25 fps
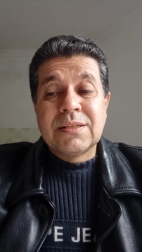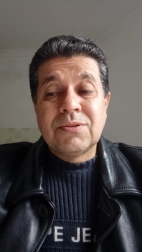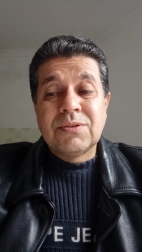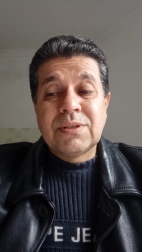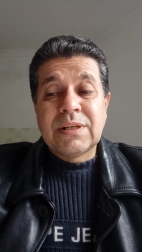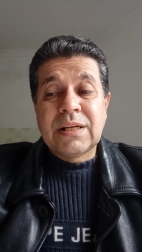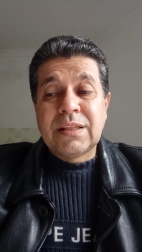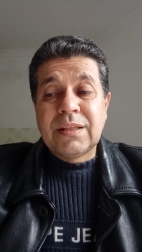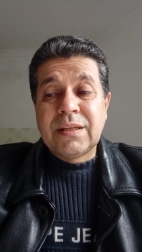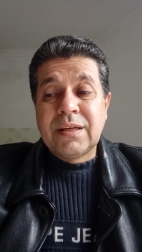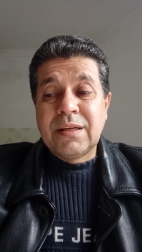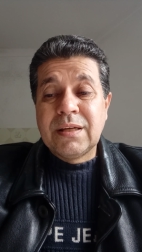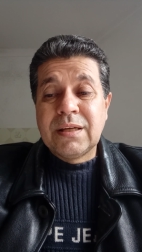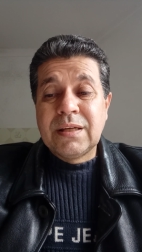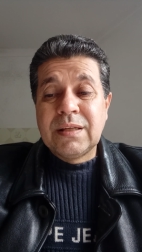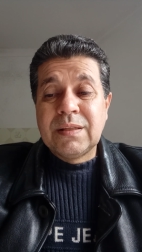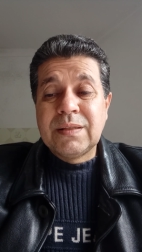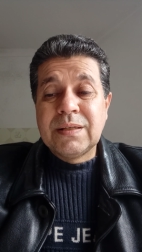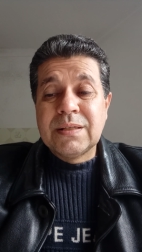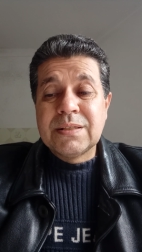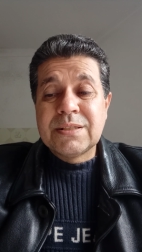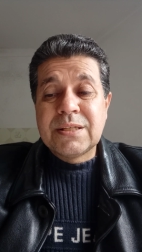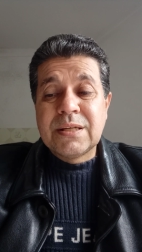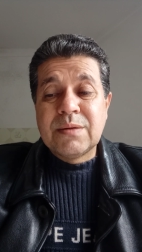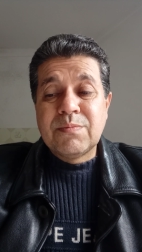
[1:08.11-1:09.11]
Eu já tenho aqui
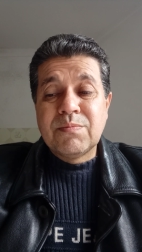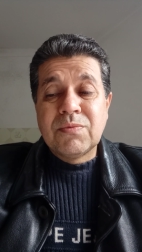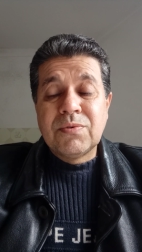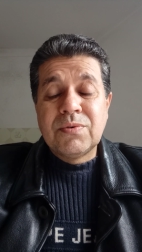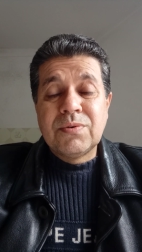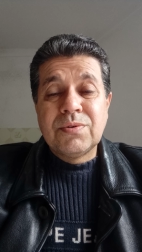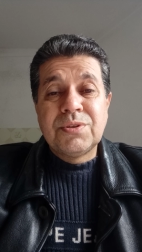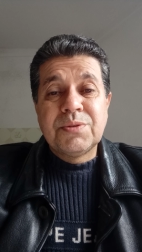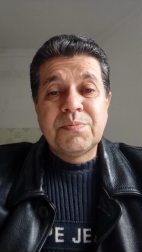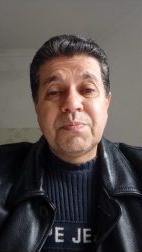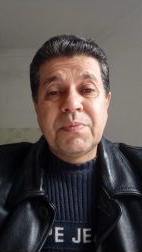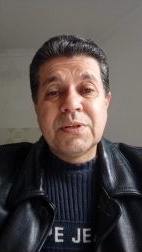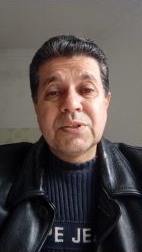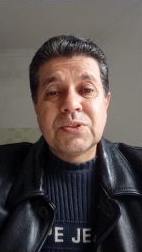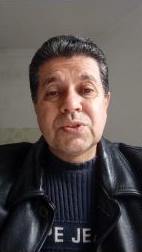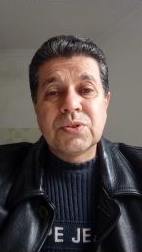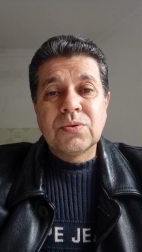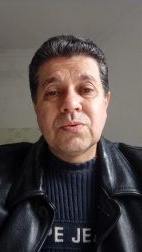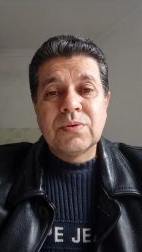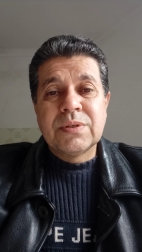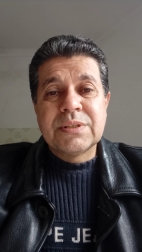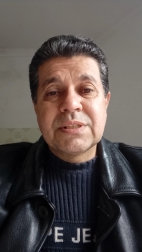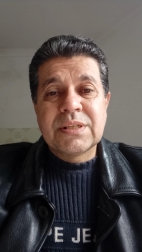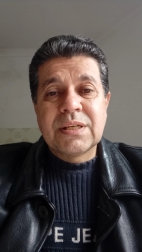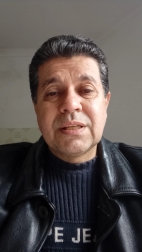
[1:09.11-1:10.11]
testemunho de
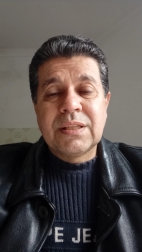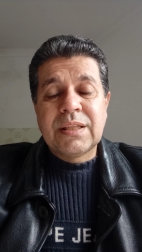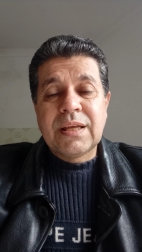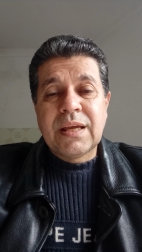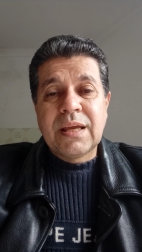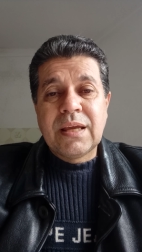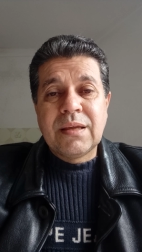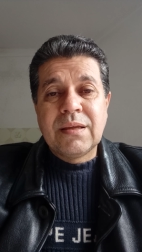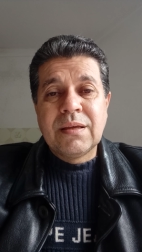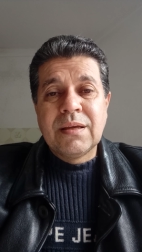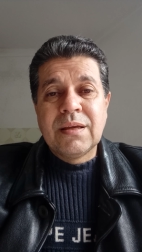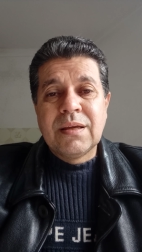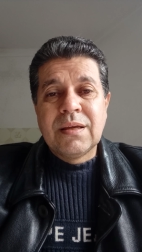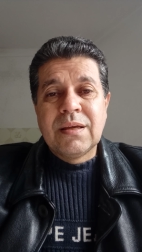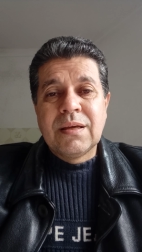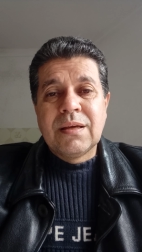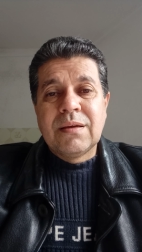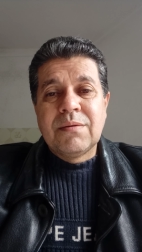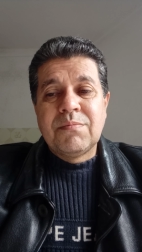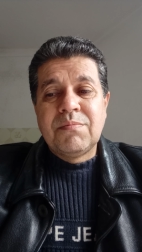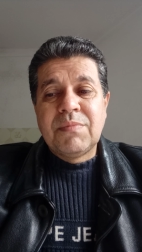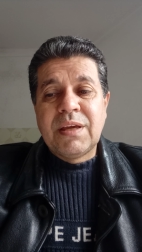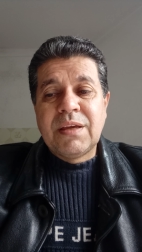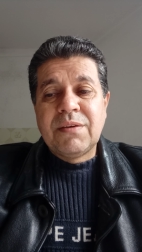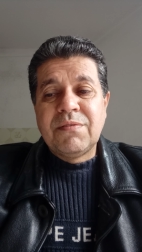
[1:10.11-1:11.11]
pessoas que têm
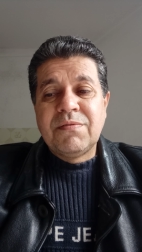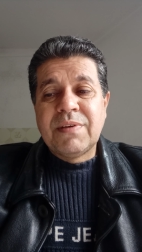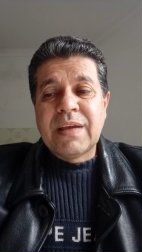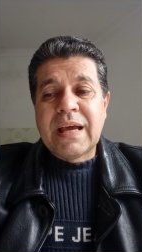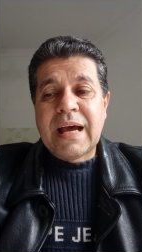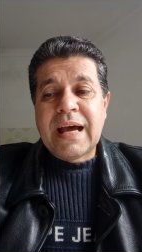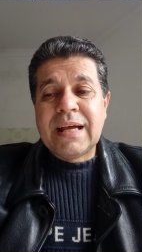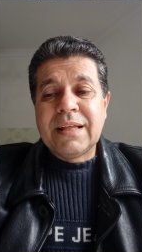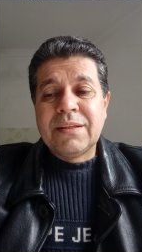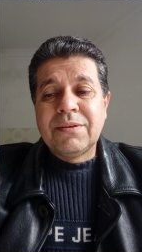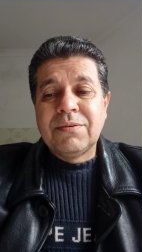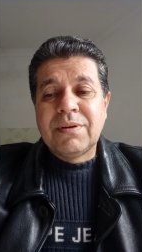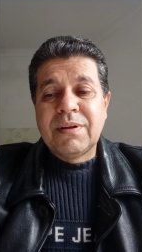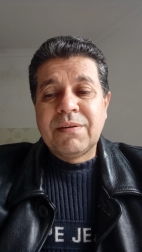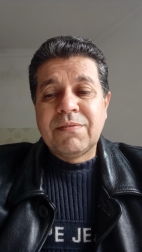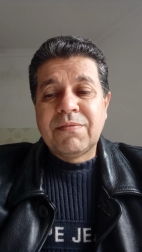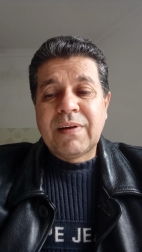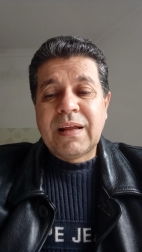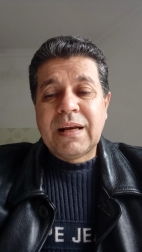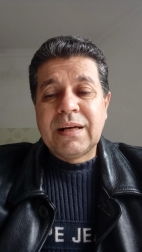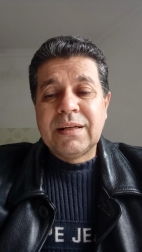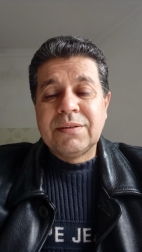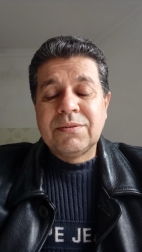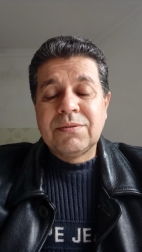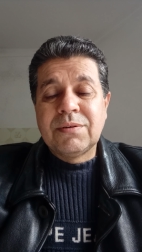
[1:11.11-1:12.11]
me enviado, né,
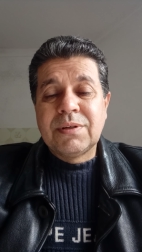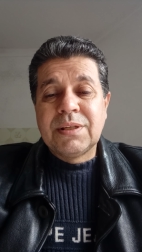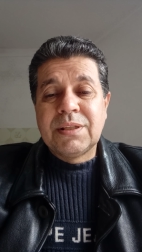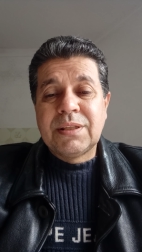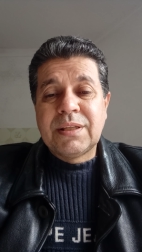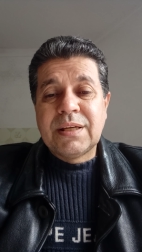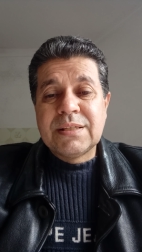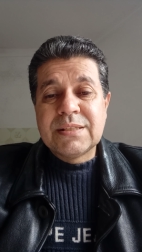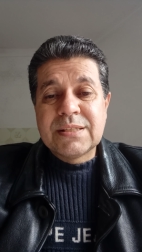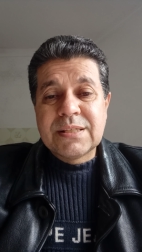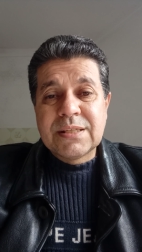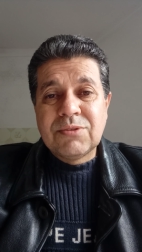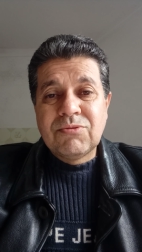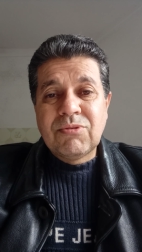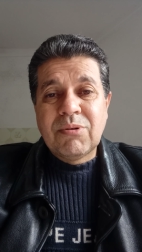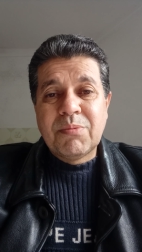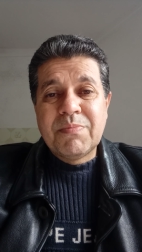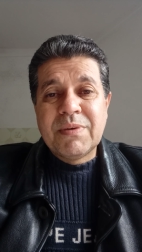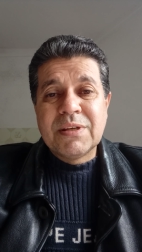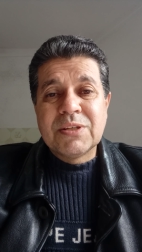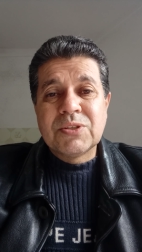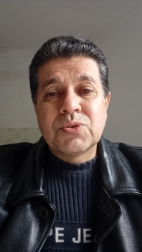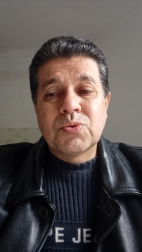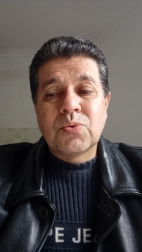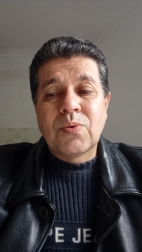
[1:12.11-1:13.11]
falando que tem sido
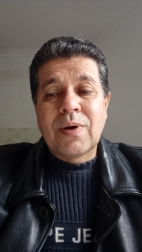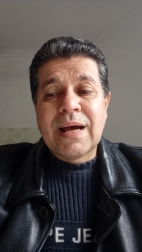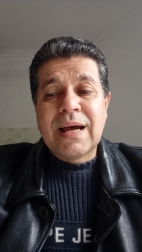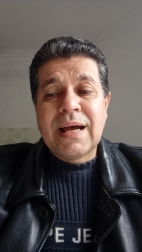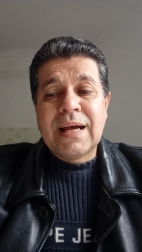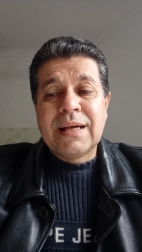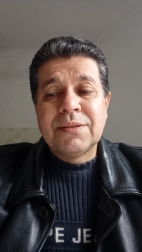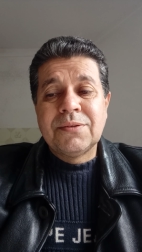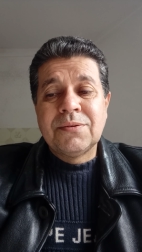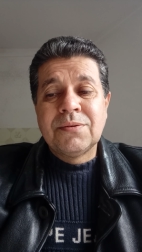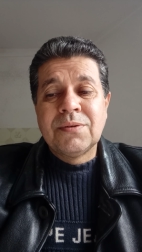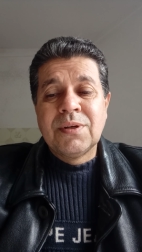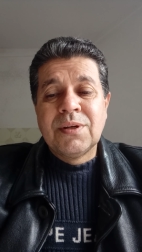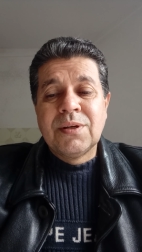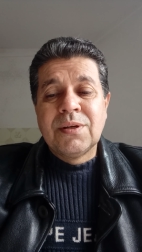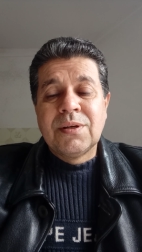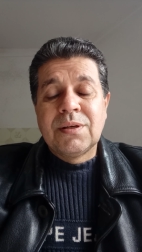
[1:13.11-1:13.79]
abençoado,